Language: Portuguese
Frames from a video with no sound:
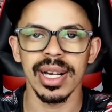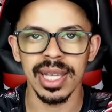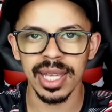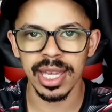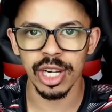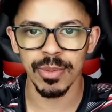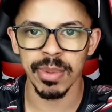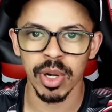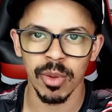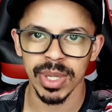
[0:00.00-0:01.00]
Link aqui no
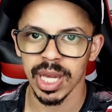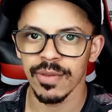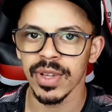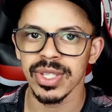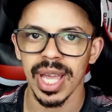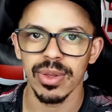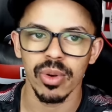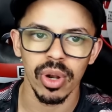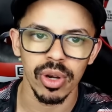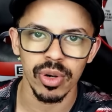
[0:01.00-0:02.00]
primeiro comentário fixado,
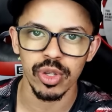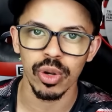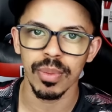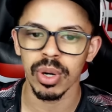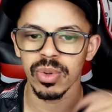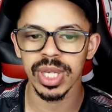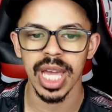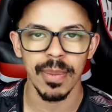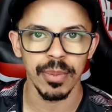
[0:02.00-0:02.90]
coloca o nosso cupom e